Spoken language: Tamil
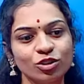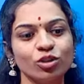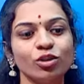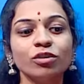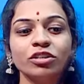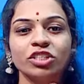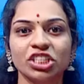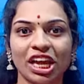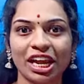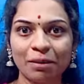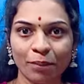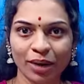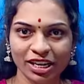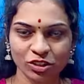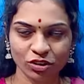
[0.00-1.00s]
ஸோ
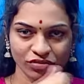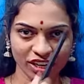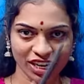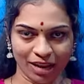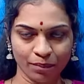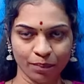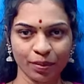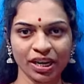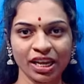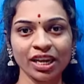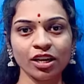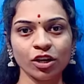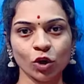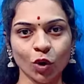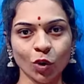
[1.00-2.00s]
ஷேர் ப்ரைஸ் ஆஃப் த கம்பெனி
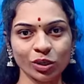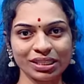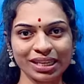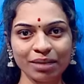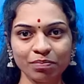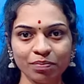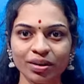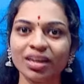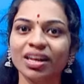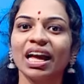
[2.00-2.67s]
கோஸ் அப்